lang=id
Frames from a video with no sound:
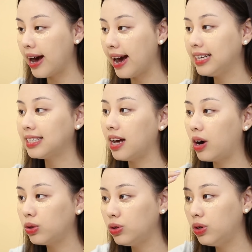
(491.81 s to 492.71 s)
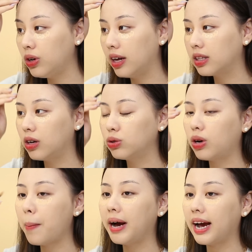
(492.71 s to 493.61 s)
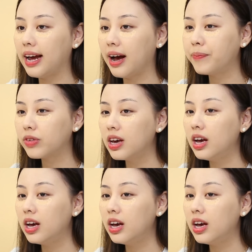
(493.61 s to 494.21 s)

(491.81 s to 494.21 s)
guys, aku tuh nggak terlalu suka pakai yang